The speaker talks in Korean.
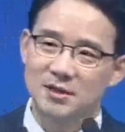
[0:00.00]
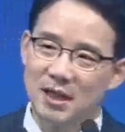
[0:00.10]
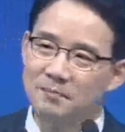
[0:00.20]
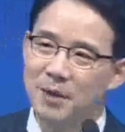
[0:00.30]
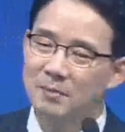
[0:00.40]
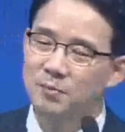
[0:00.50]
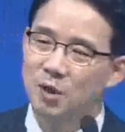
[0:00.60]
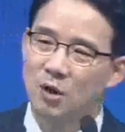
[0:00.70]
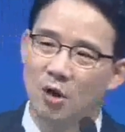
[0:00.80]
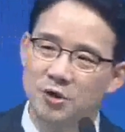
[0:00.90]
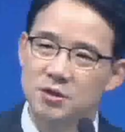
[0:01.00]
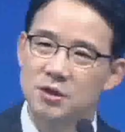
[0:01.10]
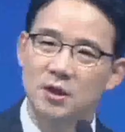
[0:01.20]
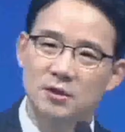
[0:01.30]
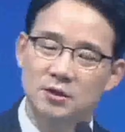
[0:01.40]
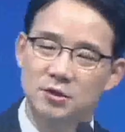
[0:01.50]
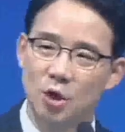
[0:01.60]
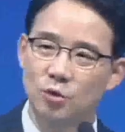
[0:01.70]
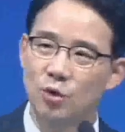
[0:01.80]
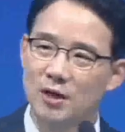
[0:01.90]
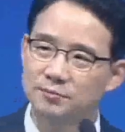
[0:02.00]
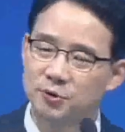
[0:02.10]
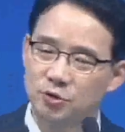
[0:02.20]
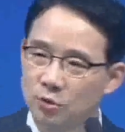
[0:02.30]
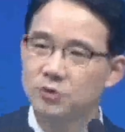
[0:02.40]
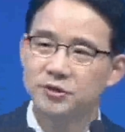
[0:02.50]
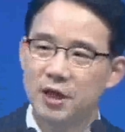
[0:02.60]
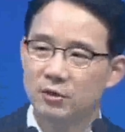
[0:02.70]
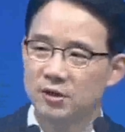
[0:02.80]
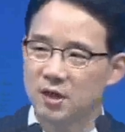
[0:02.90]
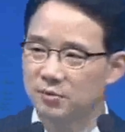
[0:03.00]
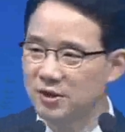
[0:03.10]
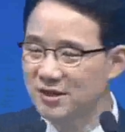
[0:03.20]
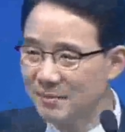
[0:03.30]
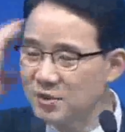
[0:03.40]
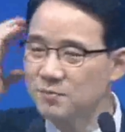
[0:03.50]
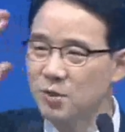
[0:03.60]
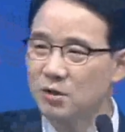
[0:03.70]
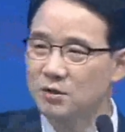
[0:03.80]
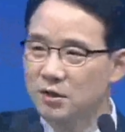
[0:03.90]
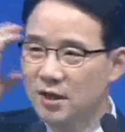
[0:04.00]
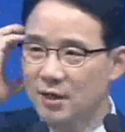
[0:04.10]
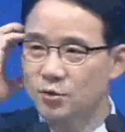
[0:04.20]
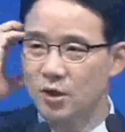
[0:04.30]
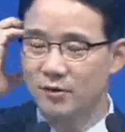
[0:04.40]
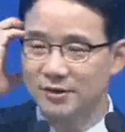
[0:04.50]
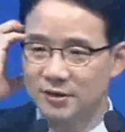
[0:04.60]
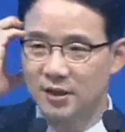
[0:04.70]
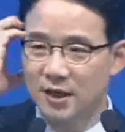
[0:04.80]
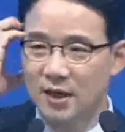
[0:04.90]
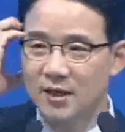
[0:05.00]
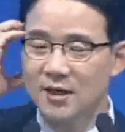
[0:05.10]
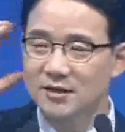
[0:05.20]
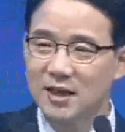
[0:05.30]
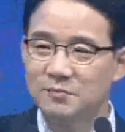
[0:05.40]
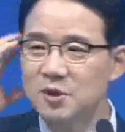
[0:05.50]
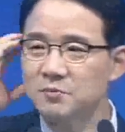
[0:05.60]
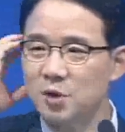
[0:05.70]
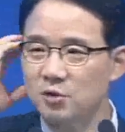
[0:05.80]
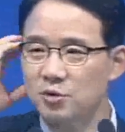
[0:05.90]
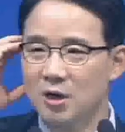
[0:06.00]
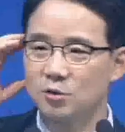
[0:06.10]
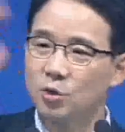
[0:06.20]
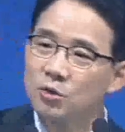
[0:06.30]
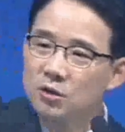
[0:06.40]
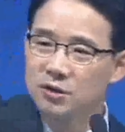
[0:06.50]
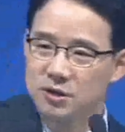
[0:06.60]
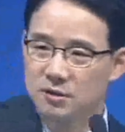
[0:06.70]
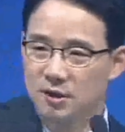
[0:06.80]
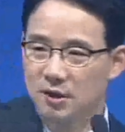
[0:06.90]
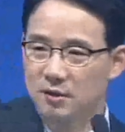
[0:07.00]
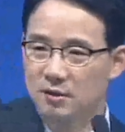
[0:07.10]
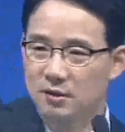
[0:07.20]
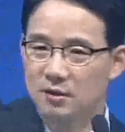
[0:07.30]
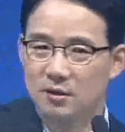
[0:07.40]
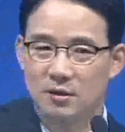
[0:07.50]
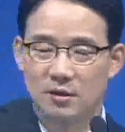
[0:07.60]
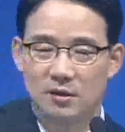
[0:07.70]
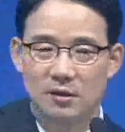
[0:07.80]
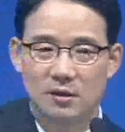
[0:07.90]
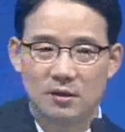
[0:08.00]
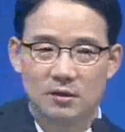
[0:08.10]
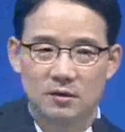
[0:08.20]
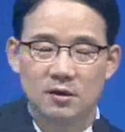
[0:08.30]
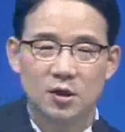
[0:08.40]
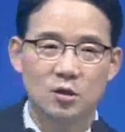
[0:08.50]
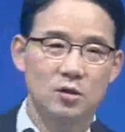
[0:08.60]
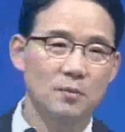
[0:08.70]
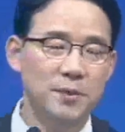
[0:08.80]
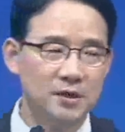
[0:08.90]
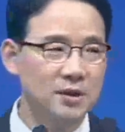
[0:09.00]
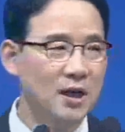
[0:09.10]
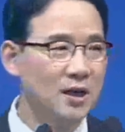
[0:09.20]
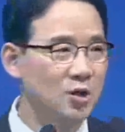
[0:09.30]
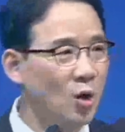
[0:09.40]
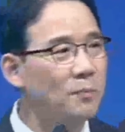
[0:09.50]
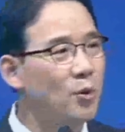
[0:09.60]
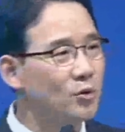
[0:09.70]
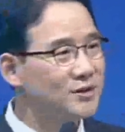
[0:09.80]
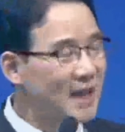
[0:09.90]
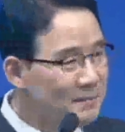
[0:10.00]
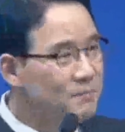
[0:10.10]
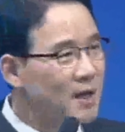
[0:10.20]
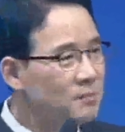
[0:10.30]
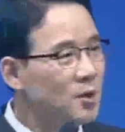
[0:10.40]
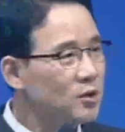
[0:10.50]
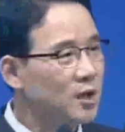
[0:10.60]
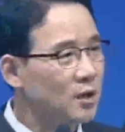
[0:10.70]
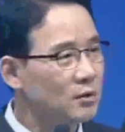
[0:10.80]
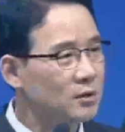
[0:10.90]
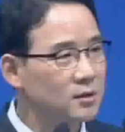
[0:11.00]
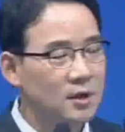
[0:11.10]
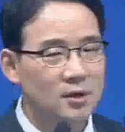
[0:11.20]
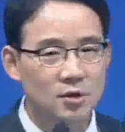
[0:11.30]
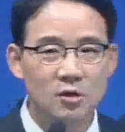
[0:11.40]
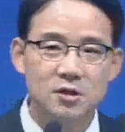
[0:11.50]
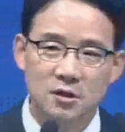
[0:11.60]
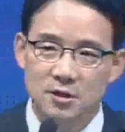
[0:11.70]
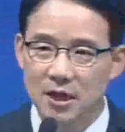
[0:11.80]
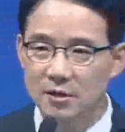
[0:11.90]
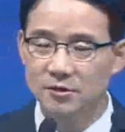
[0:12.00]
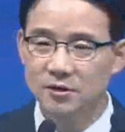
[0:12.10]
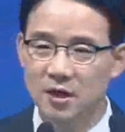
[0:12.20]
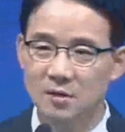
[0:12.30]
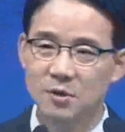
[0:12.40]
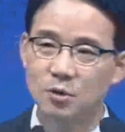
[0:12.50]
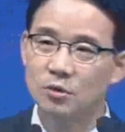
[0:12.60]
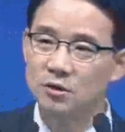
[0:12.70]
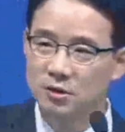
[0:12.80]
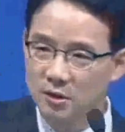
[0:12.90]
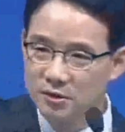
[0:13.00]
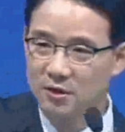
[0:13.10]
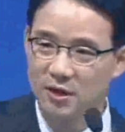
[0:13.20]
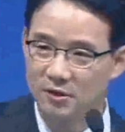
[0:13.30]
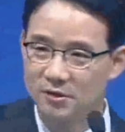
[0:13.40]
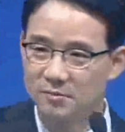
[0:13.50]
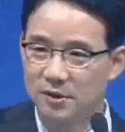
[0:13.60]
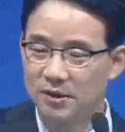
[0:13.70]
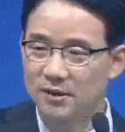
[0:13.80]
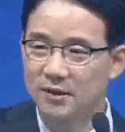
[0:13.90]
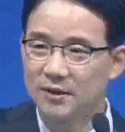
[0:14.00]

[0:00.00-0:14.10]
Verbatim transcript: 300명 헌그 전도할 분손 드세요 그런데 이분이 30명을 늘 강조해 왔으니까 30명인 줄 알고 손을 드신 거예요. 근데 옆에 있는 아내가 여보 300명이에요. 정신을 차렸을 때 이미 손을 들었을 때였습니다.